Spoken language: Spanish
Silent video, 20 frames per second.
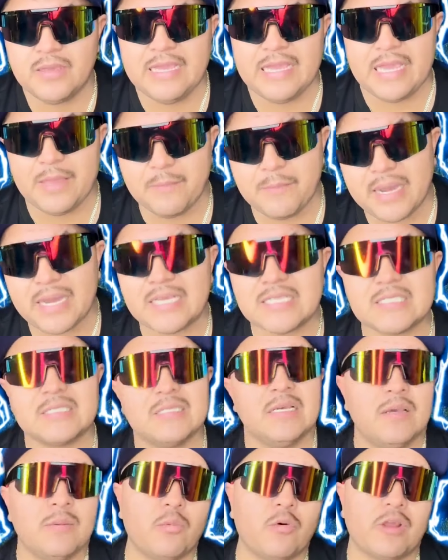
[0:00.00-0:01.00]
Y más
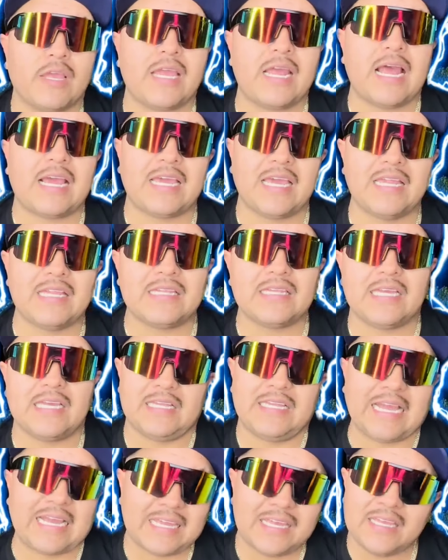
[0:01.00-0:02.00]
porque la gente
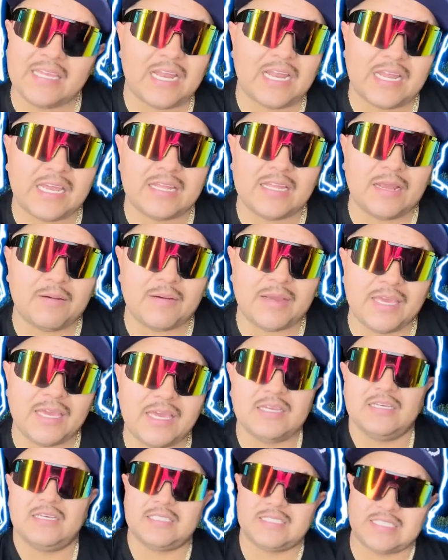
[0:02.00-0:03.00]
de aquí del área de la
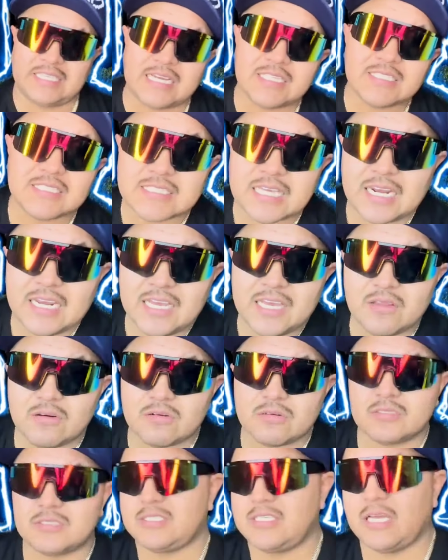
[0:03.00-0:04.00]
bahía se han
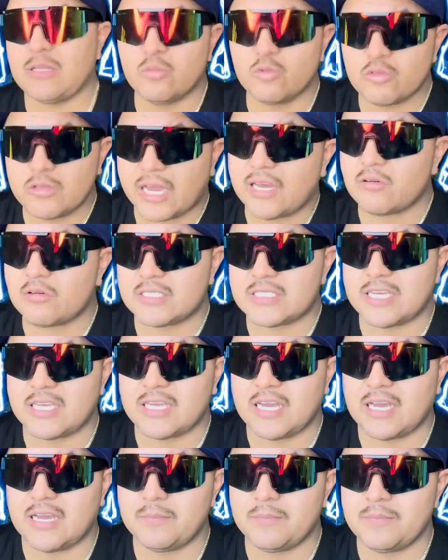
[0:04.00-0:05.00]
salido, se han mudado hacia
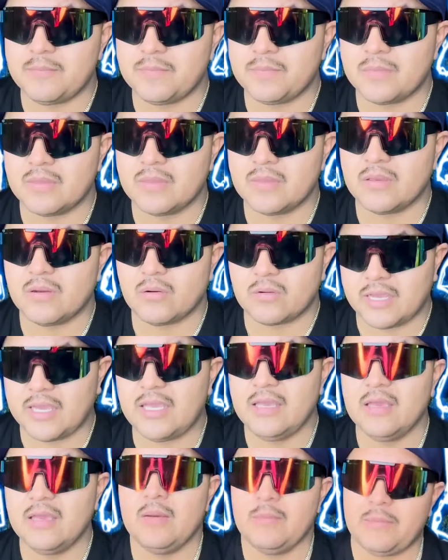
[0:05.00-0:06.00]
allá.
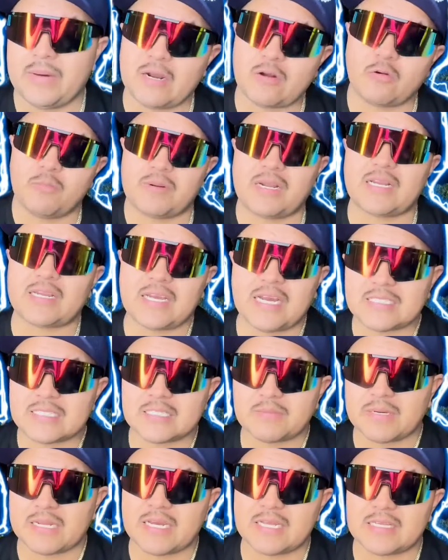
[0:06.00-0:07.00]
Para comprar
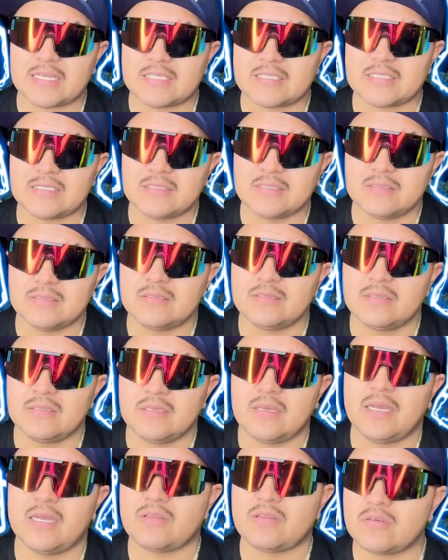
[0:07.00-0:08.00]
casas baratas.
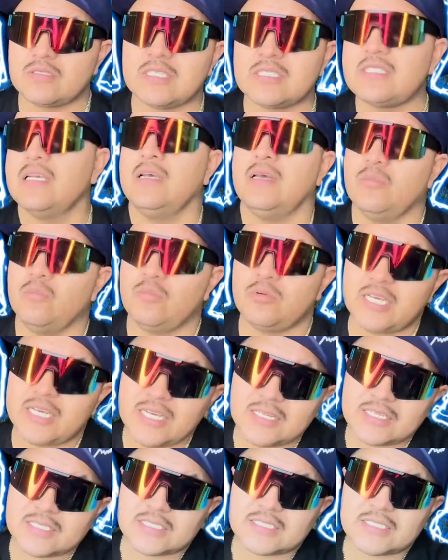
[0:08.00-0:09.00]
Entonces, mucha
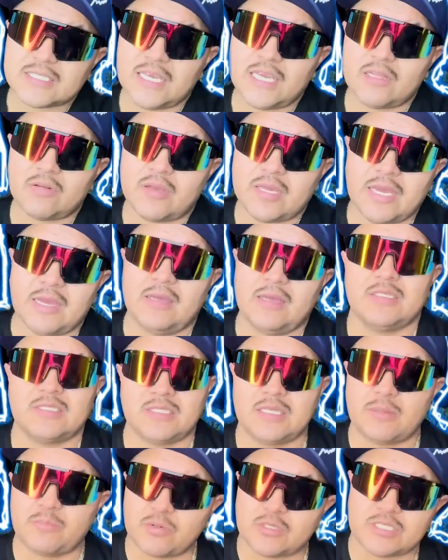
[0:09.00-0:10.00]
gente se está yendo allá. Si
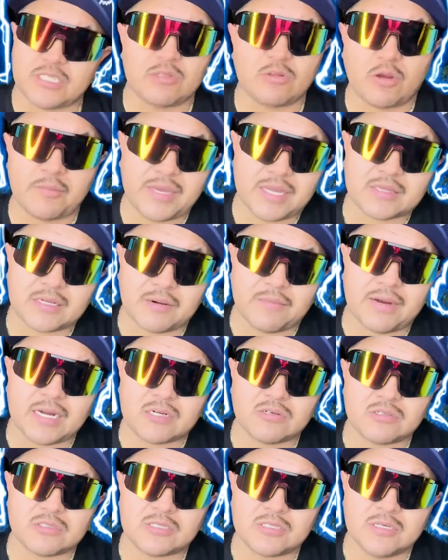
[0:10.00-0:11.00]
de por sí no había
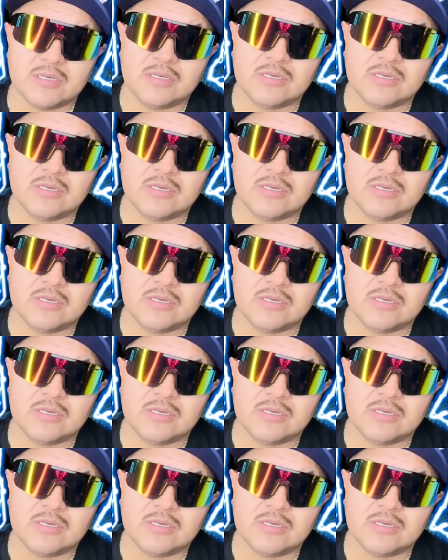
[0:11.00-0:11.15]
trabajos,